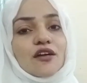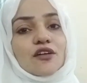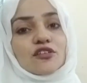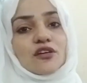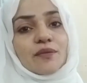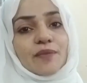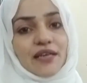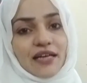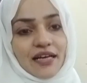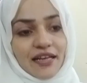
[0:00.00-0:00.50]
तो
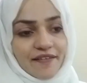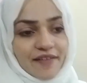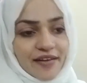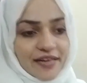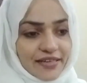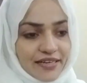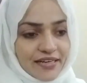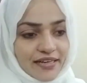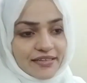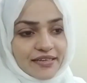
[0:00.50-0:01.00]
अभी खाला वगैरह
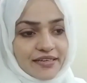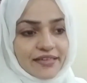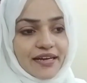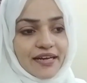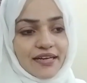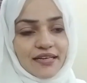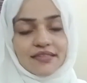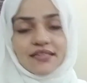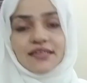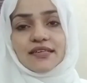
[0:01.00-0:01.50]
कह रहे हैं कि
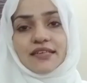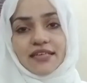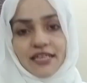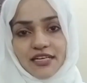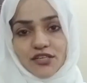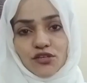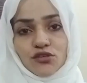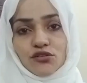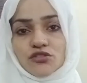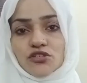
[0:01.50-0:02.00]
घंटे तक
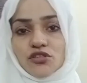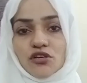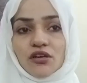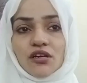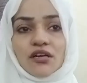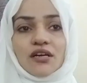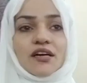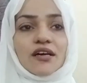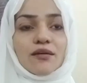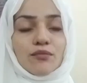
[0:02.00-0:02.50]
रेडी हो जाओ
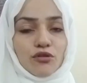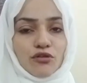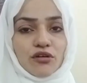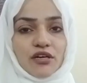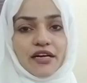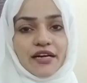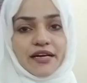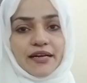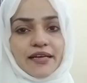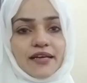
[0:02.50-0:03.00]
हम लोग
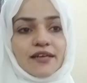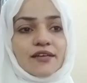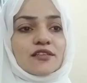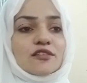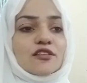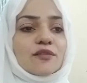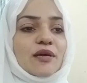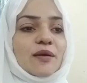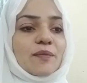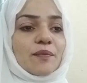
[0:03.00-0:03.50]
आ रहे हैं
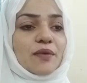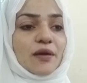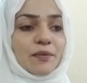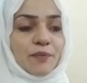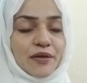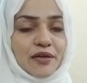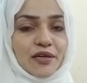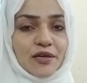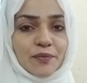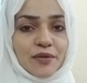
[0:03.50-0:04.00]
तो मैं
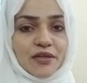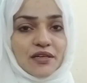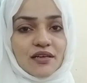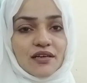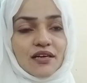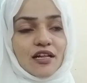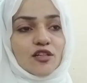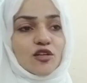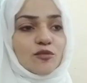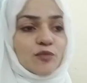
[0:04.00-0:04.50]
अपने कपड़े
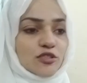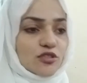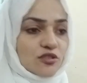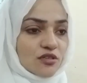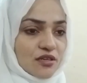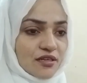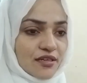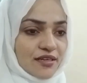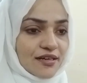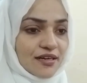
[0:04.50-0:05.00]
निकालती हूँ बच्चों
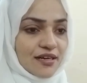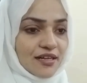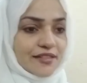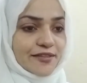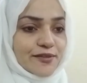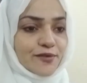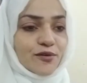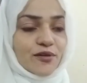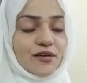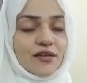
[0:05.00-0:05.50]
के निकालती
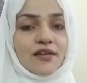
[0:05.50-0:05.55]
हूँ